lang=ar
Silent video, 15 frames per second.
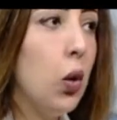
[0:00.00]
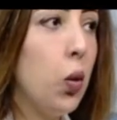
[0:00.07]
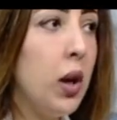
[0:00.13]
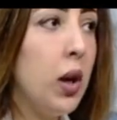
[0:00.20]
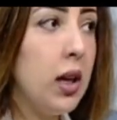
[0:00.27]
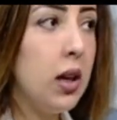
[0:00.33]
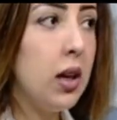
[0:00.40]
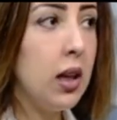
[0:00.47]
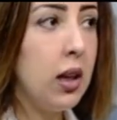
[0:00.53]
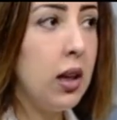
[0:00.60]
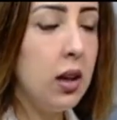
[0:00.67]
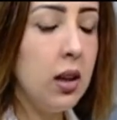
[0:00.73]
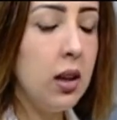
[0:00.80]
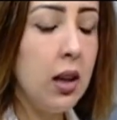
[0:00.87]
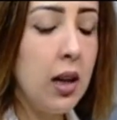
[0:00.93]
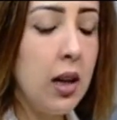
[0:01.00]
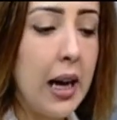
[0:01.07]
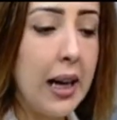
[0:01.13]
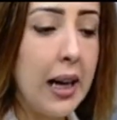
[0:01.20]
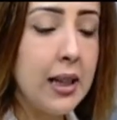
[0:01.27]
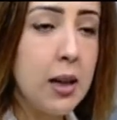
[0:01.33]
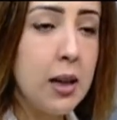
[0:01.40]

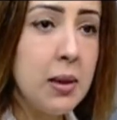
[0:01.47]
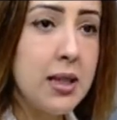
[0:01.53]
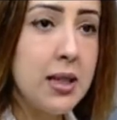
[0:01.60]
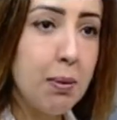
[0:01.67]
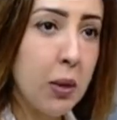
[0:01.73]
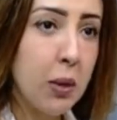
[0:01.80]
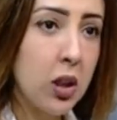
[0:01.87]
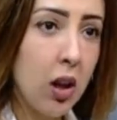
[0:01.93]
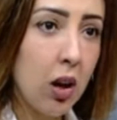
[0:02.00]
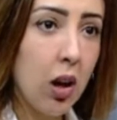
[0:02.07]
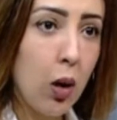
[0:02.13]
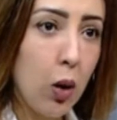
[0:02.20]
وانا دايما بطلع